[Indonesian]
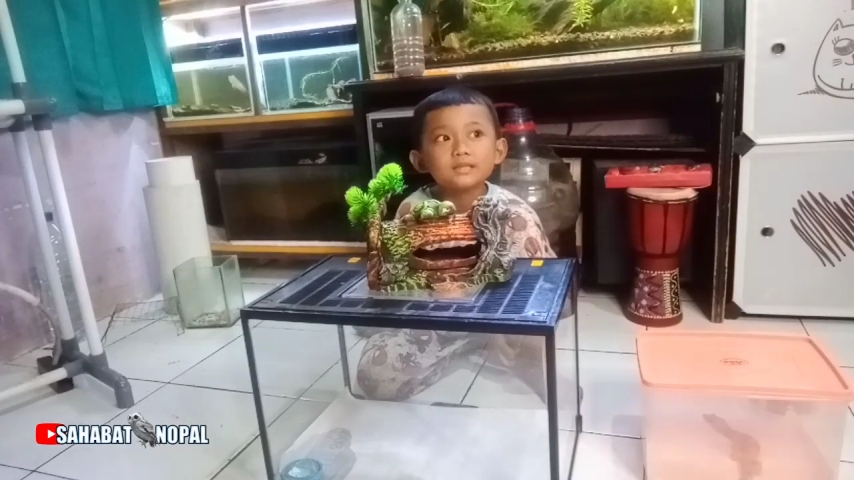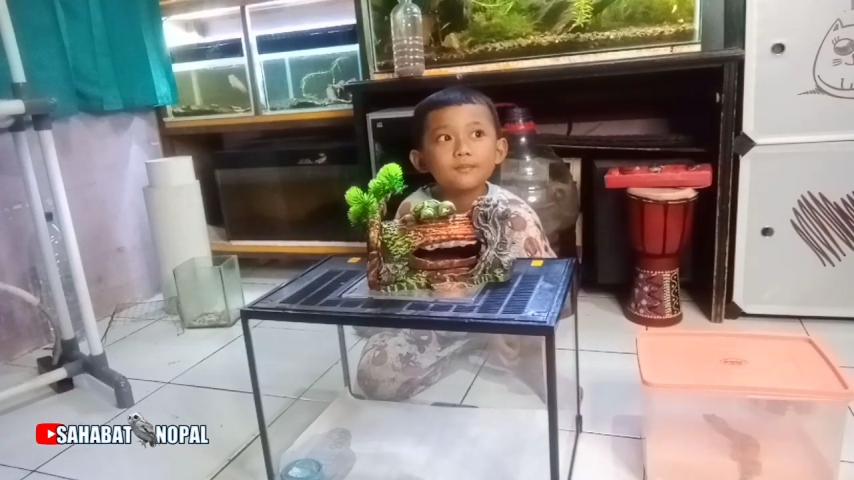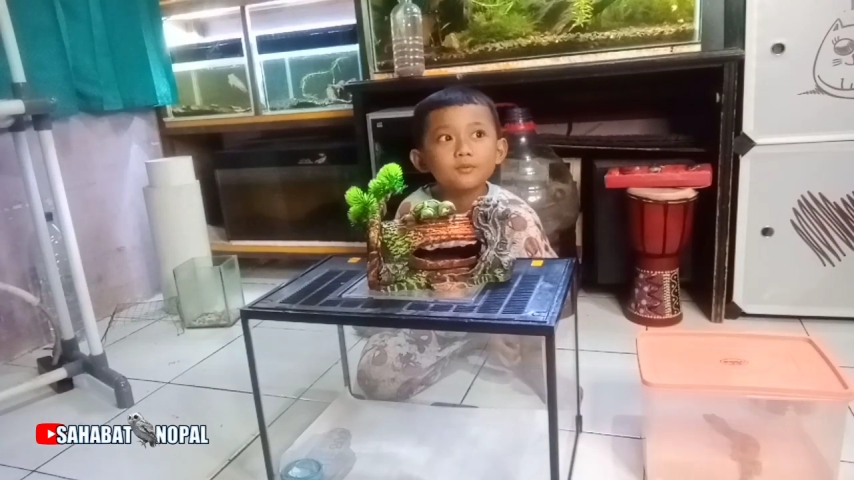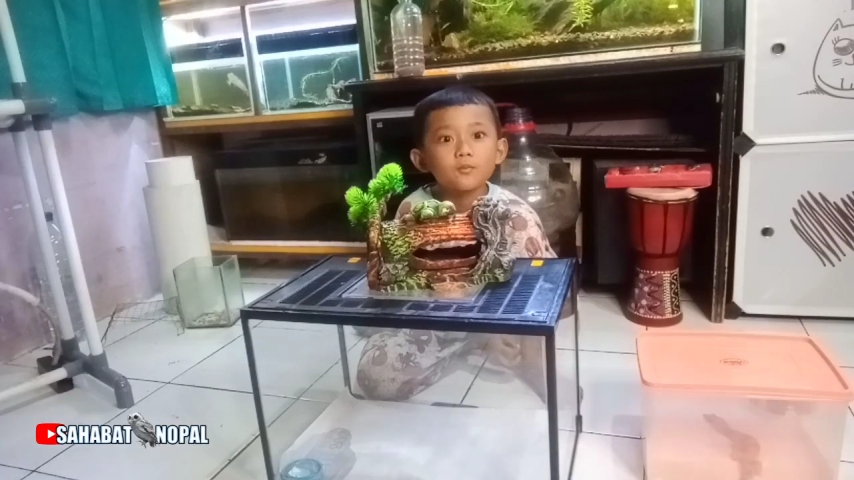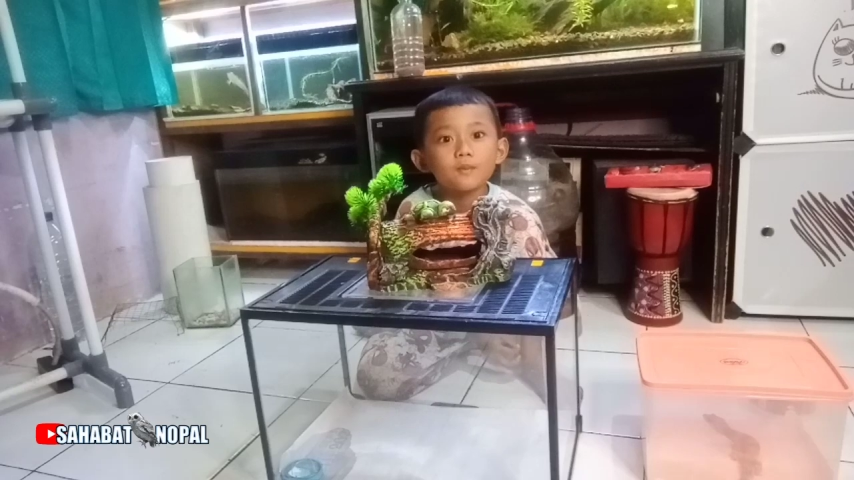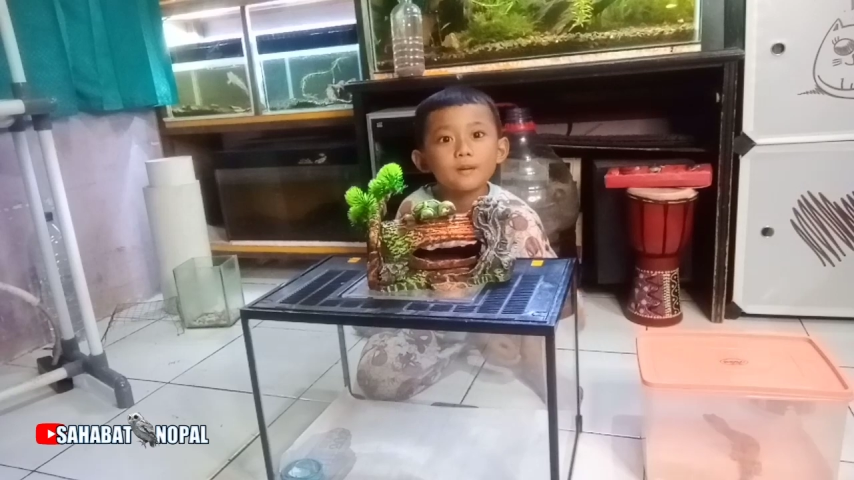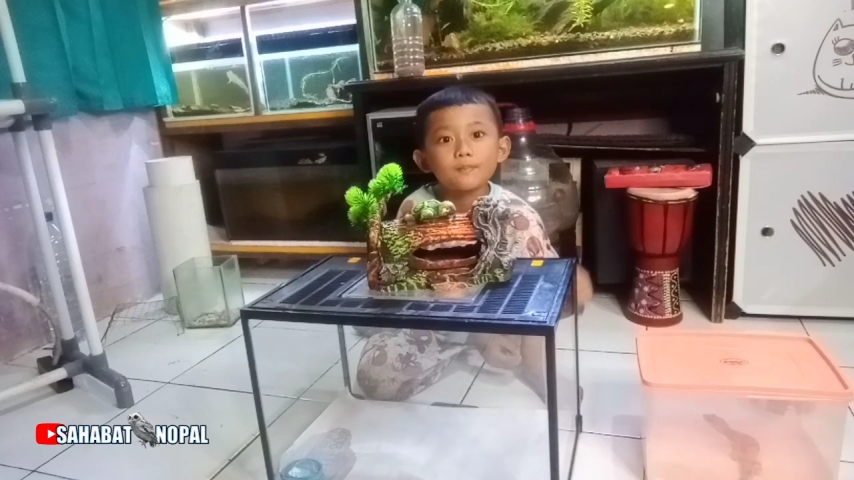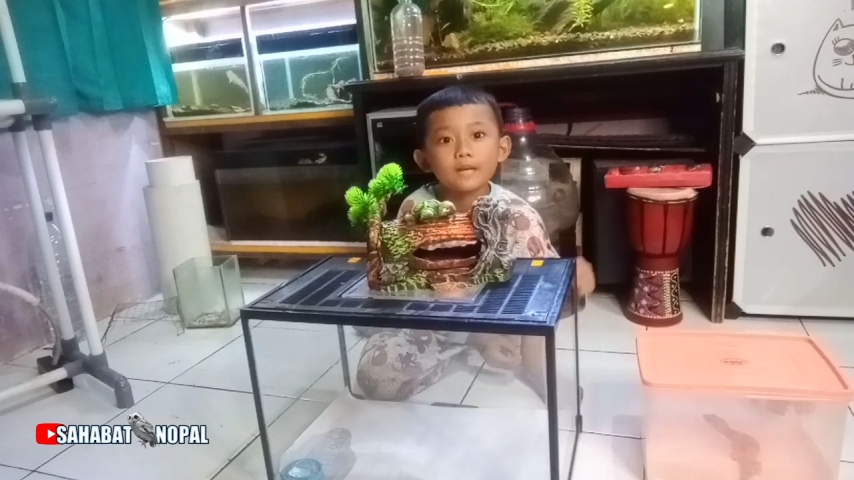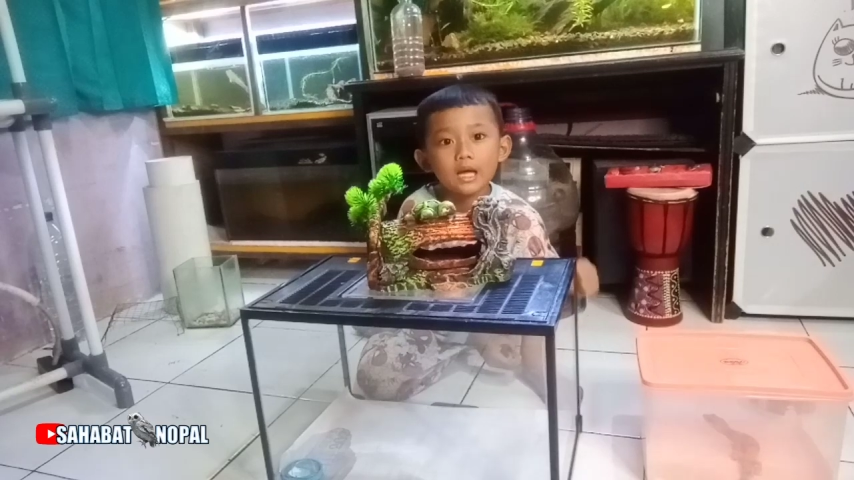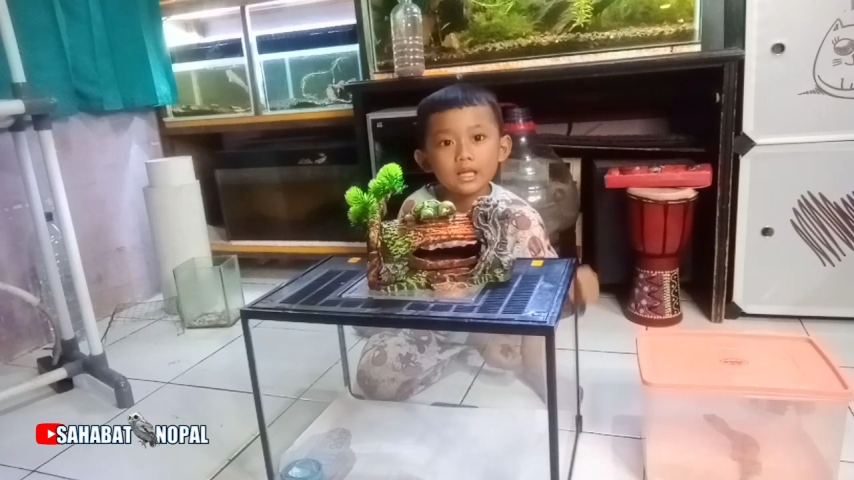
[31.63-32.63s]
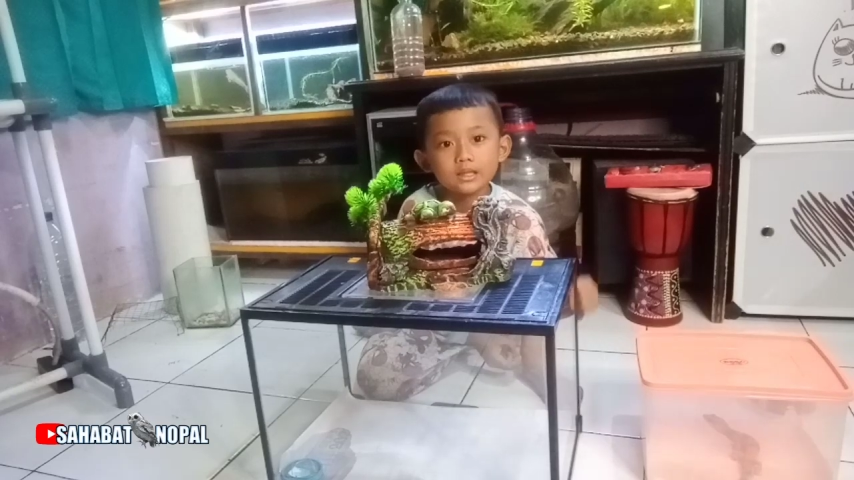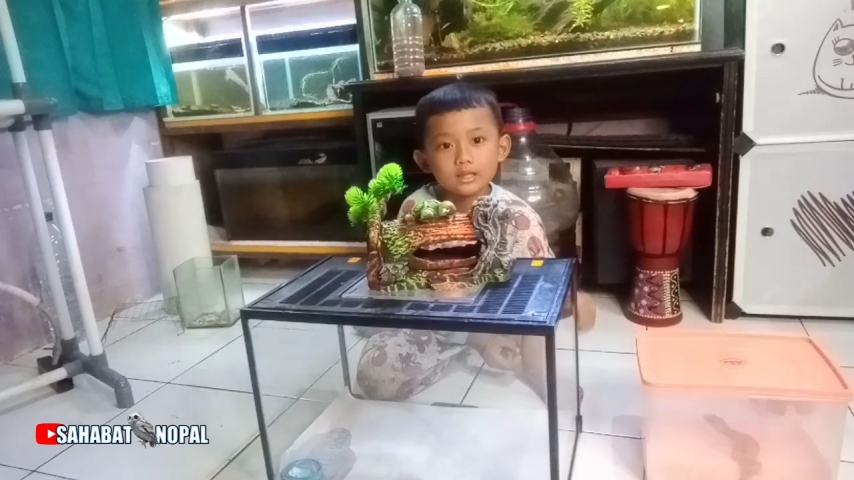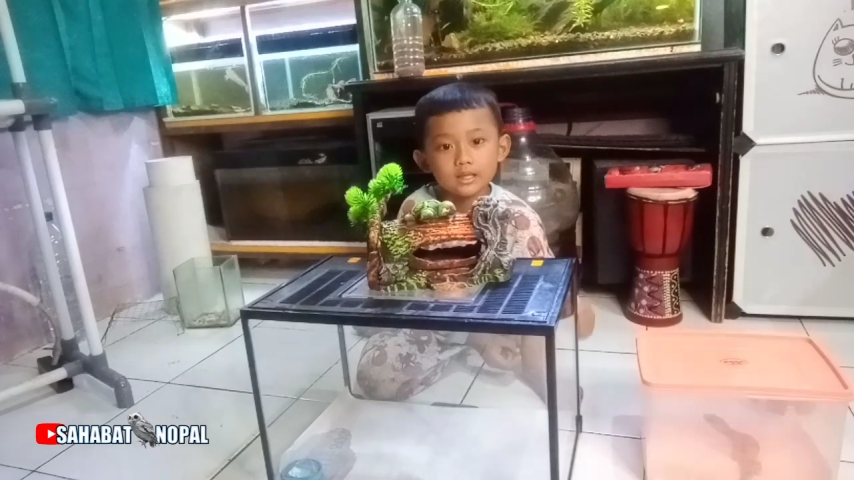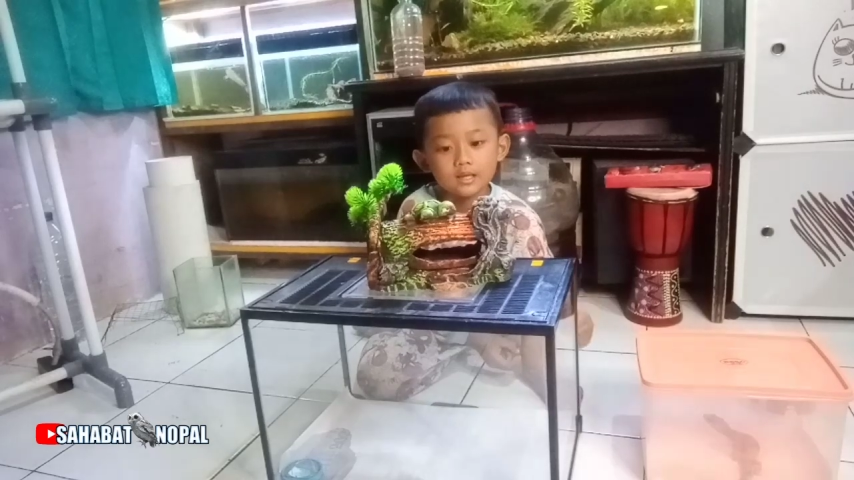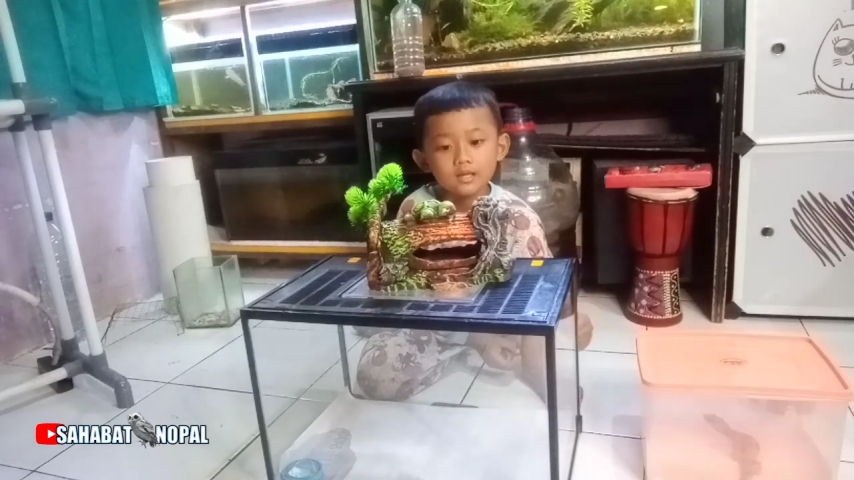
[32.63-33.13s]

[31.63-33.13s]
siapa Nopal berada.